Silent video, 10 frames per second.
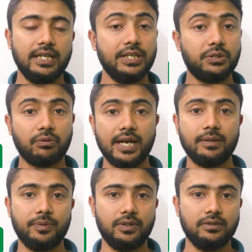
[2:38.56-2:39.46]

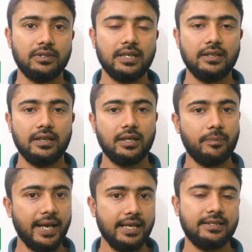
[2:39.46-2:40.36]
ইনক্রেডেবল
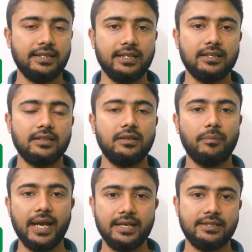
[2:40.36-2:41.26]
অ্যামেজিং
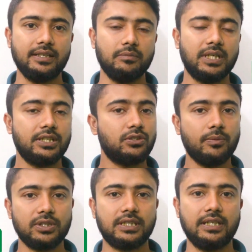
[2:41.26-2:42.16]
অ্যামেজিং মানে
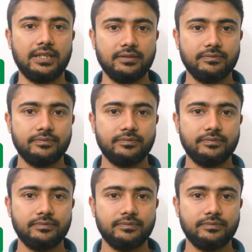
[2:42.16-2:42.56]
চমৎকার